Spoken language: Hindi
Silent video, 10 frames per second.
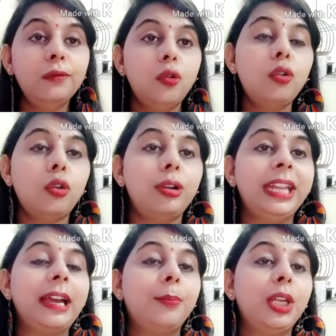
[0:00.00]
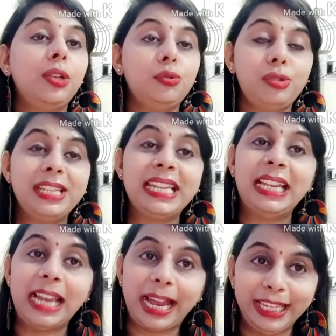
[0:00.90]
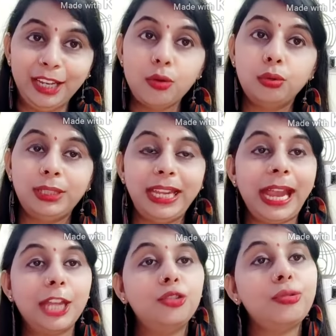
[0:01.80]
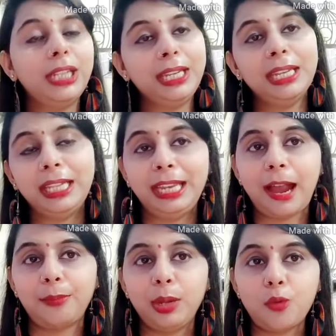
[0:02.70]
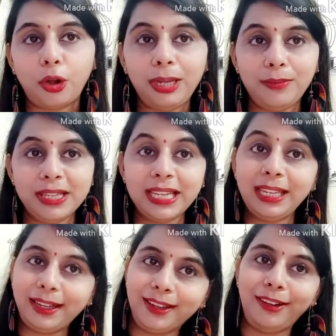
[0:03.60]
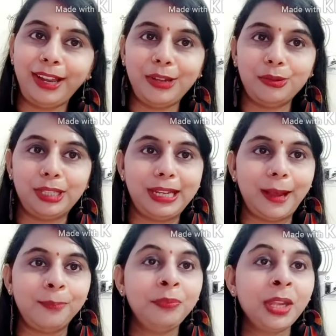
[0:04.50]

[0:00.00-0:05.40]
वो क्लॉटिंग आपकी यूट्रस की लाइनिंग होती है जो धीरे धीरे आपकी बॉडी में से निकल रही होती है